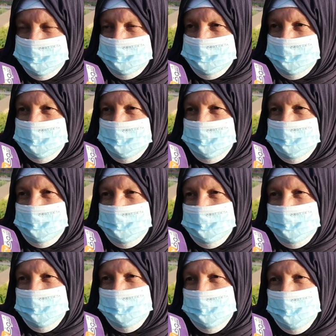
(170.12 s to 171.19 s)
اه
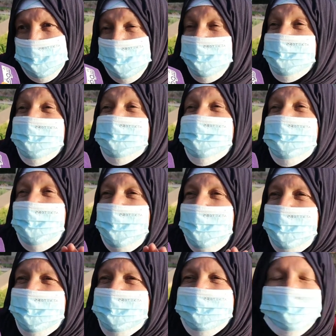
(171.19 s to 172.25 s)
قلت لها
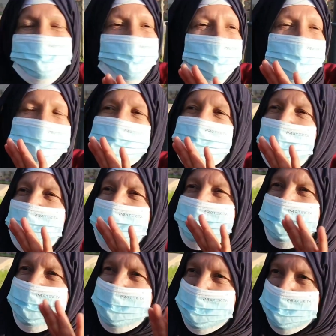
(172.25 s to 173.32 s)
قلت لها انا ما
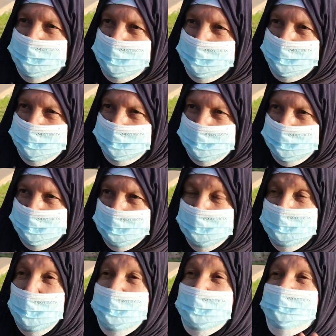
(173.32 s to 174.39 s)
عنديش
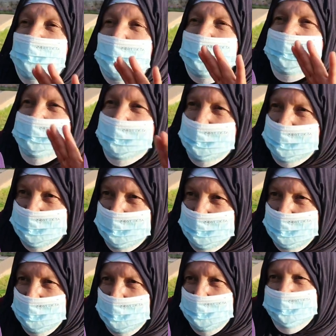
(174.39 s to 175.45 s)
انا ما عنديش
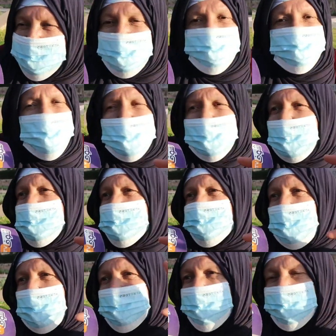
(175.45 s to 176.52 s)
تما
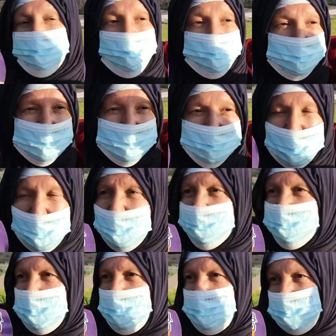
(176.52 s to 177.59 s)
لقيتو انا في
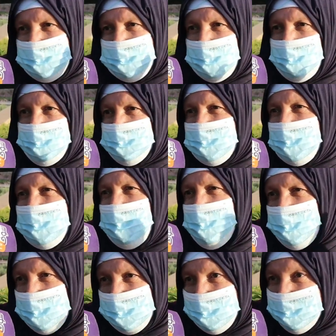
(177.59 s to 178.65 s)
الدار منوض الغوت
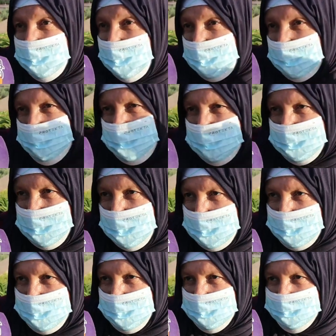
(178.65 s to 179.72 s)
كيغوت لداخل في
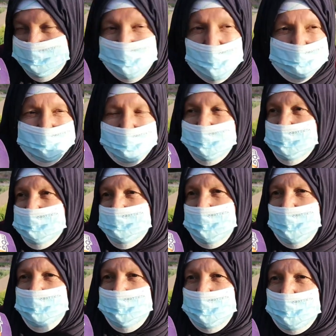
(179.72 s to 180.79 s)
الدار ساد عليه
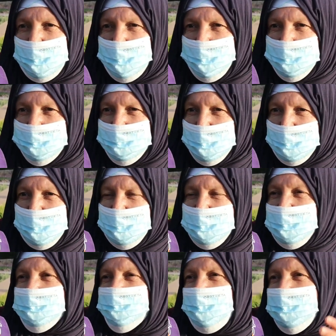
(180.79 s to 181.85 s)
الدار وكيغوت
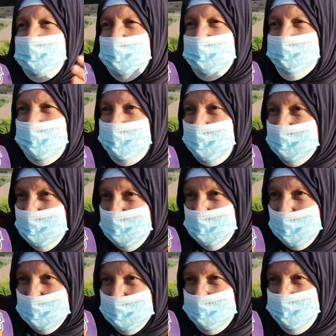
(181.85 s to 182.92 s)
كتقول لي ياك ما
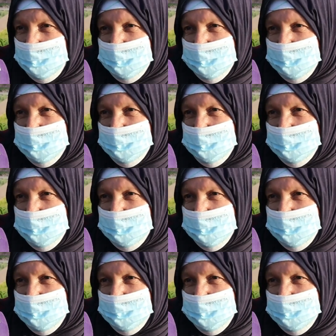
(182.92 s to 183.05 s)
بغيتيش تعطي